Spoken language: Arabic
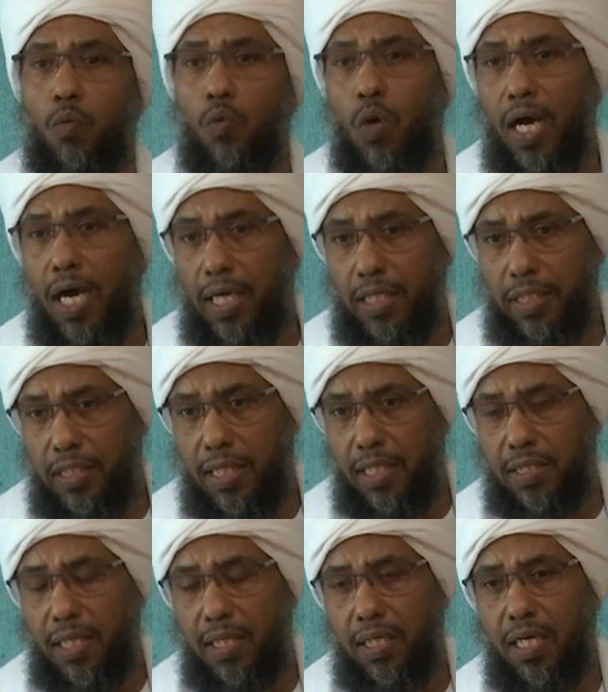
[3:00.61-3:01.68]

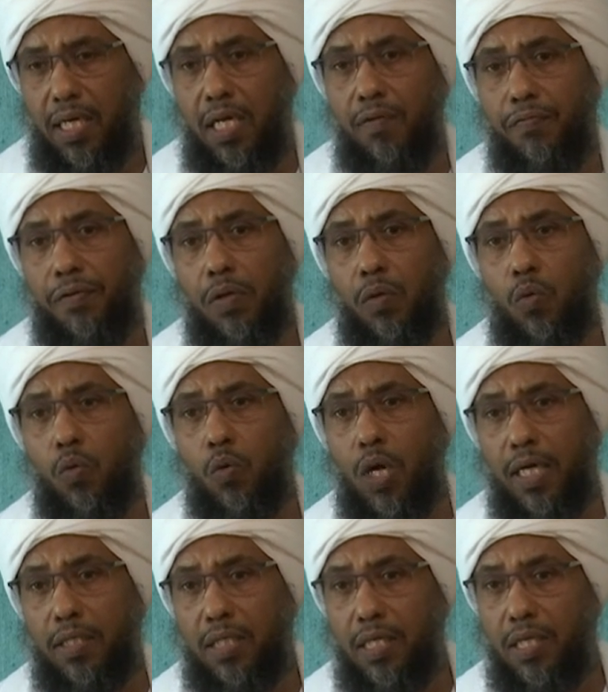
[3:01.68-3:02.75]
واحده خلف
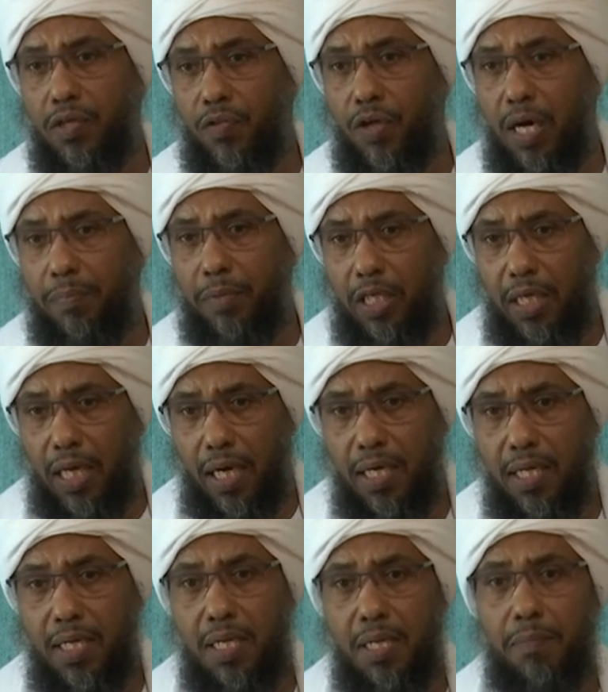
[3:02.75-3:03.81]
القوات النظاميه
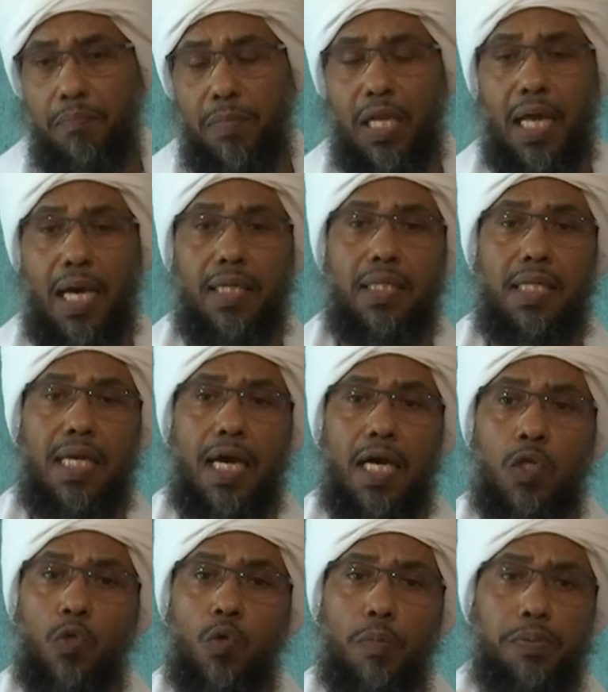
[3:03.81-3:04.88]
من اجل
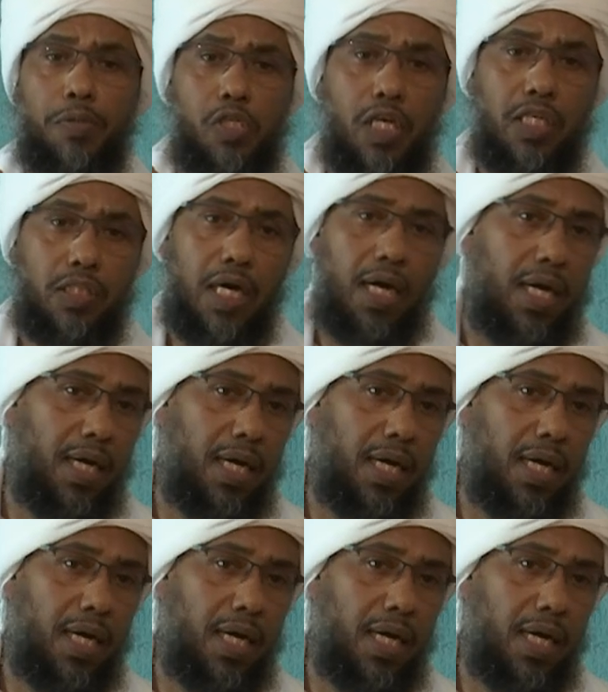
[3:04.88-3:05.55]
ان يبسط